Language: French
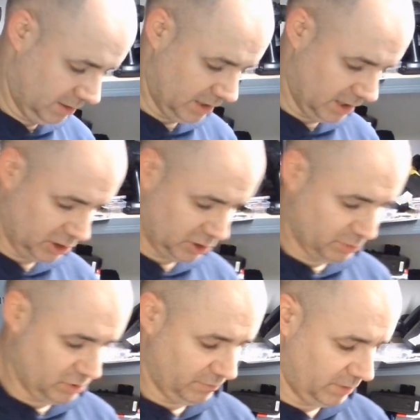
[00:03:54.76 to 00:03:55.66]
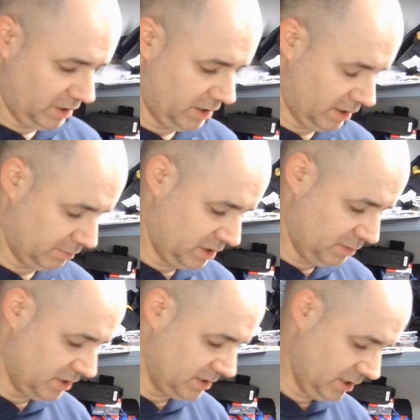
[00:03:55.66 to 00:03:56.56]
là, je me suis fait un petit
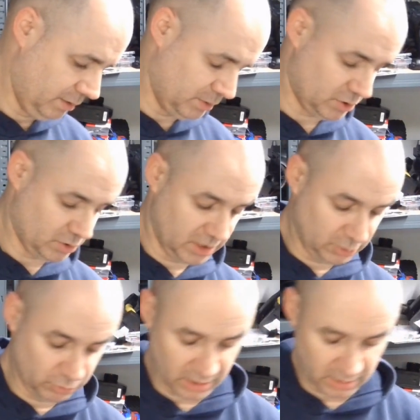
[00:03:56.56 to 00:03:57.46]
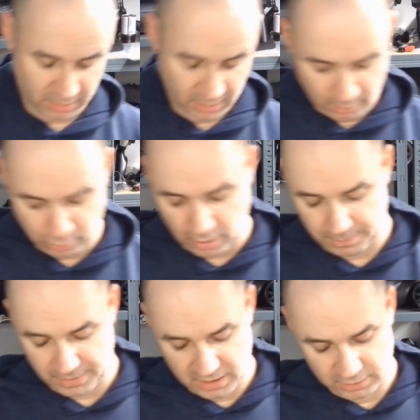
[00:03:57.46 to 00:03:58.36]
plaisir parce que les tourelles, pour
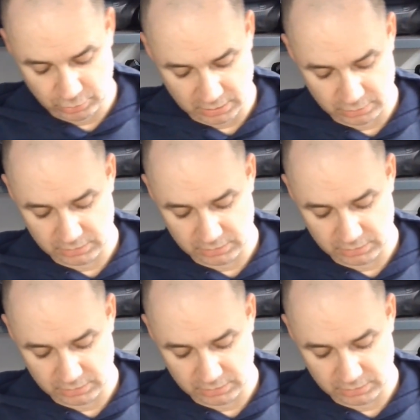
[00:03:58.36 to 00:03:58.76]
rappel, les tourelles du